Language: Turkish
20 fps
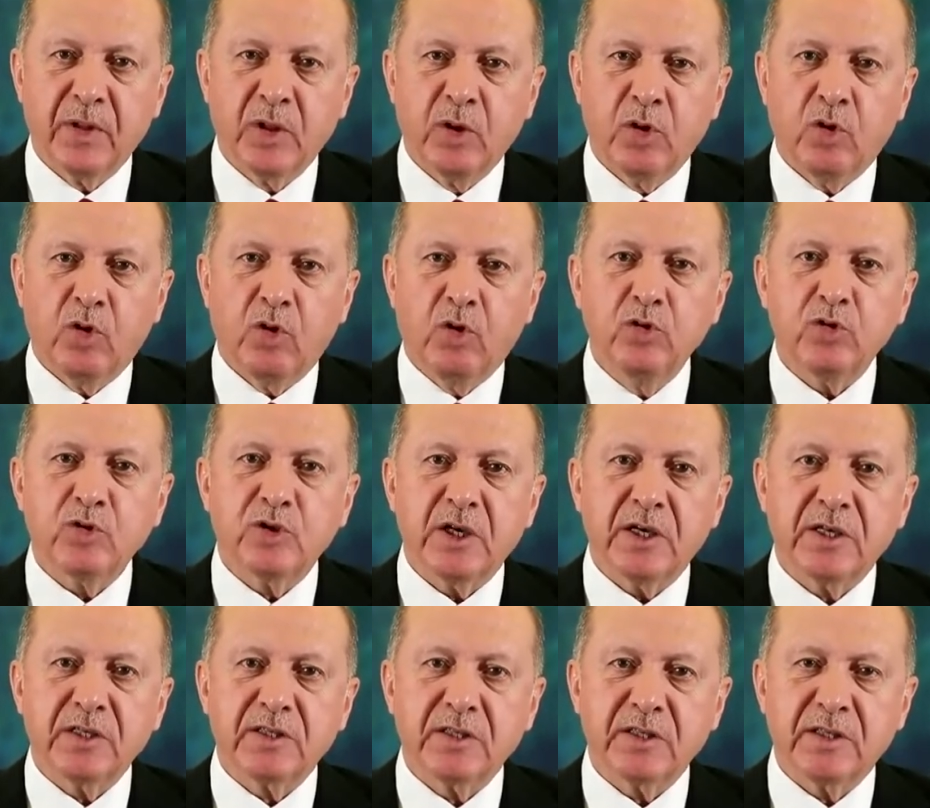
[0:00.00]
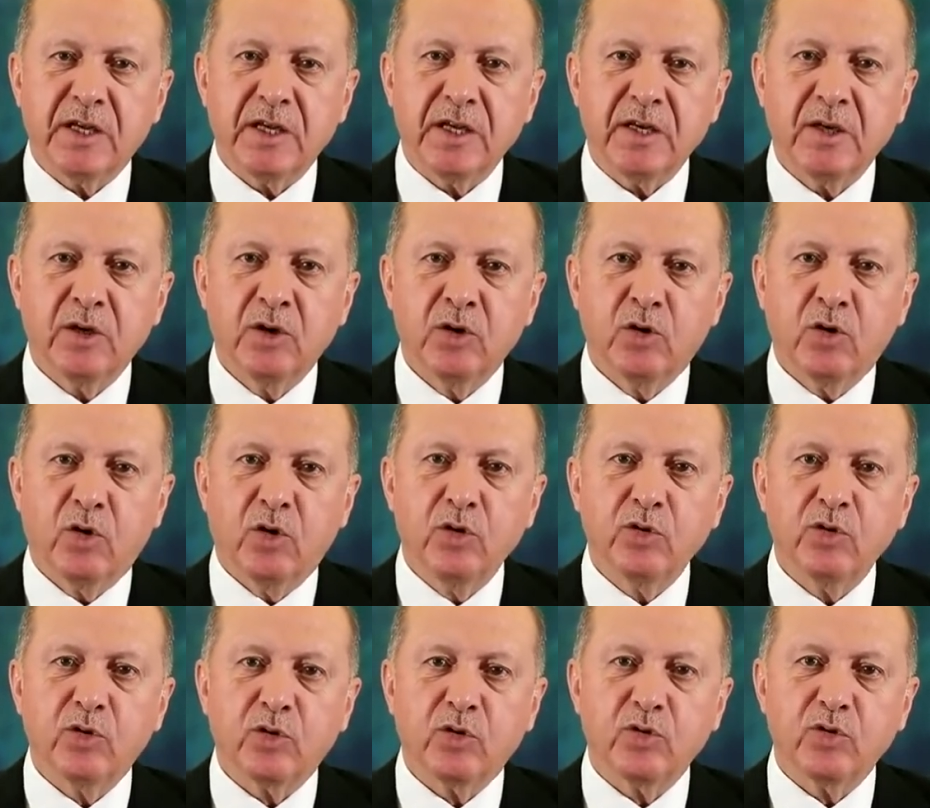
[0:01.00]
ölü sayısı da
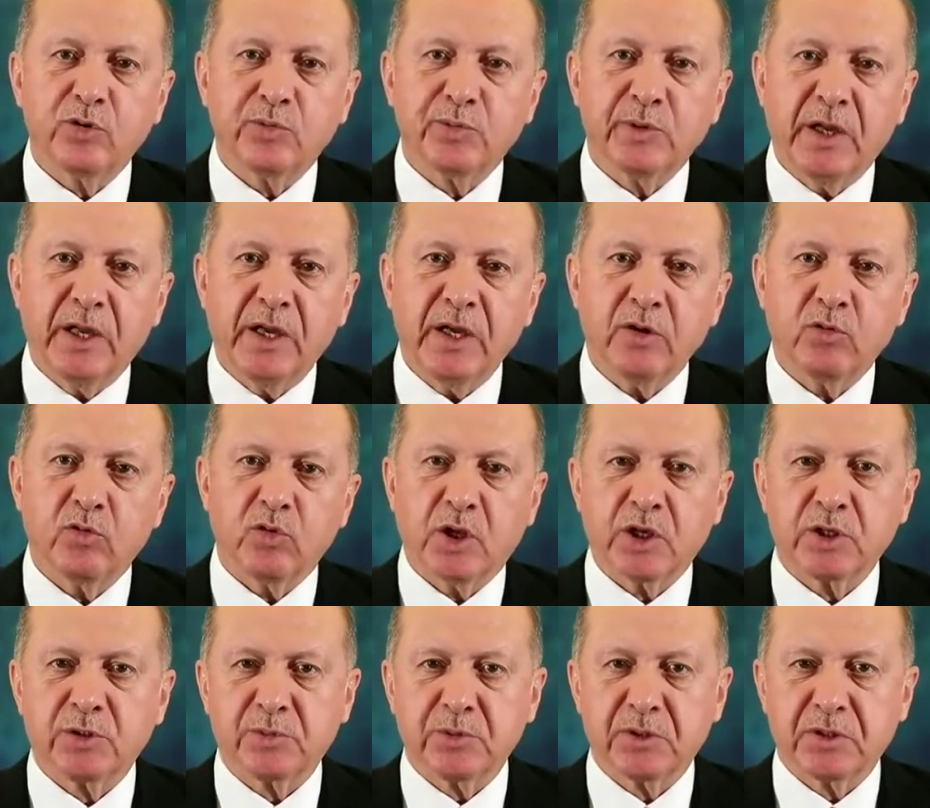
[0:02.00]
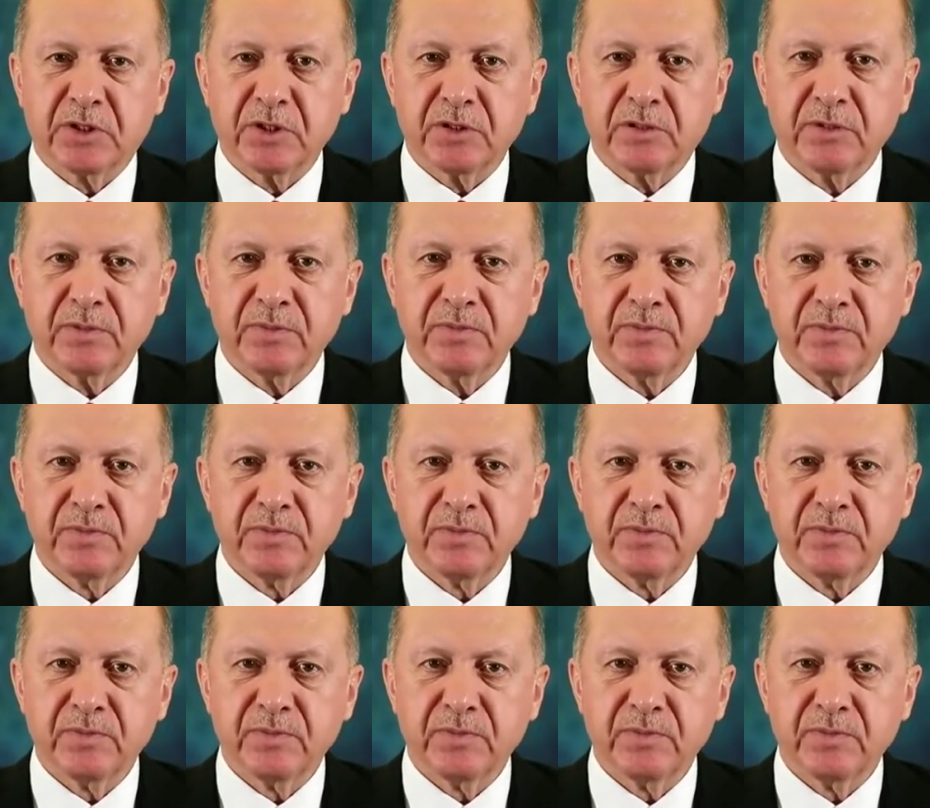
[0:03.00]
19 bine ulaşmıştır.